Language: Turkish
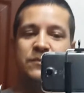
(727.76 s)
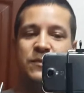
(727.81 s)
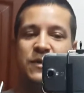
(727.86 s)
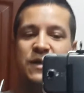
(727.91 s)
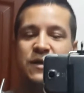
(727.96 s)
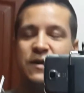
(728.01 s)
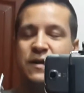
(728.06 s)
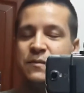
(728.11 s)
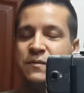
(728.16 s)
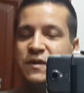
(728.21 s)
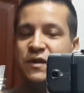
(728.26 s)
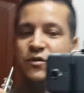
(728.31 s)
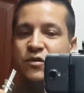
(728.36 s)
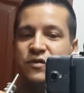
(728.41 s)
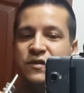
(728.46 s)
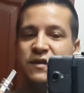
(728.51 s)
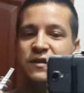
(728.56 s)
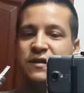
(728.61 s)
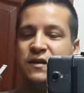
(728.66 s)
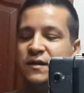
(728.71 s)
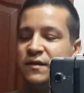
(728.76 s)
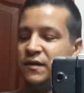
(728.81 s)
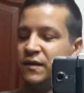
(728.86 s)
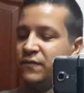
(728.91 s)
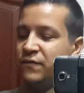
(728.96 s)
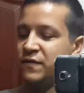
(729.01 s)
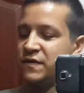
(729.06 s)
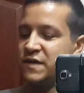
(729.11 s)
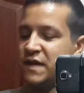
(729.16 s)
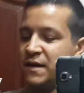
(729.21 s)
miligram nikotinli
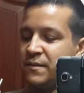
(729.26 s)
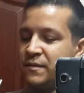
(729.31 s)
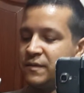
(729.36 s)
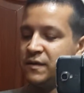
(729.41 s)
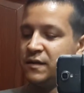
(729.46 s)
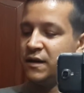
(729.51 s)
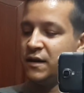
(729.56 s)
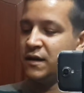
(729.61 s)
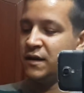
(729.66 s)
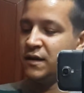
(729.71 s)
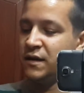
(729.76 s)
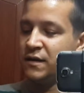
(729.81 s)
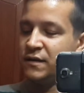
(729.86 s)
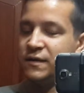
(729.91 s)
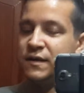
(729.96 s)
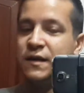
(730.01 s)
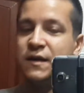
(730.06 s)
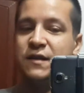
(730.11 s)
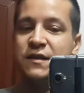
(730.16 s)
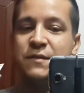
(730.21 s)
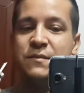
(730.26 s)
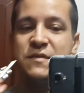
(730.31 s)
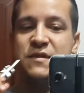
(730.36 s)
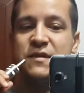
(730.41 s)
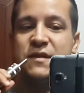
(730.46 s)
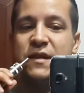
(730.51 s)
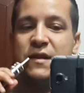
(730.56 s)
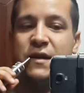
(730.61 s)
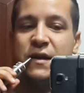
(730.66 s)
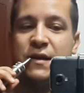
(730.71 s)
invisible
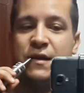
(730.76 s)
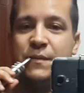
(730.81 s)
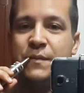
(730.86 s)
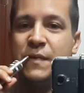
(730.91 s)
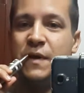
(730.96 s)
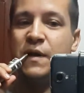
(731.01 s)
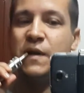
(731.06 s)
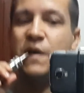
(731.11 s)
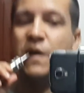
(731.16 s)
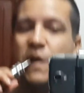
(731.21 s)
likitimizi deneyelim.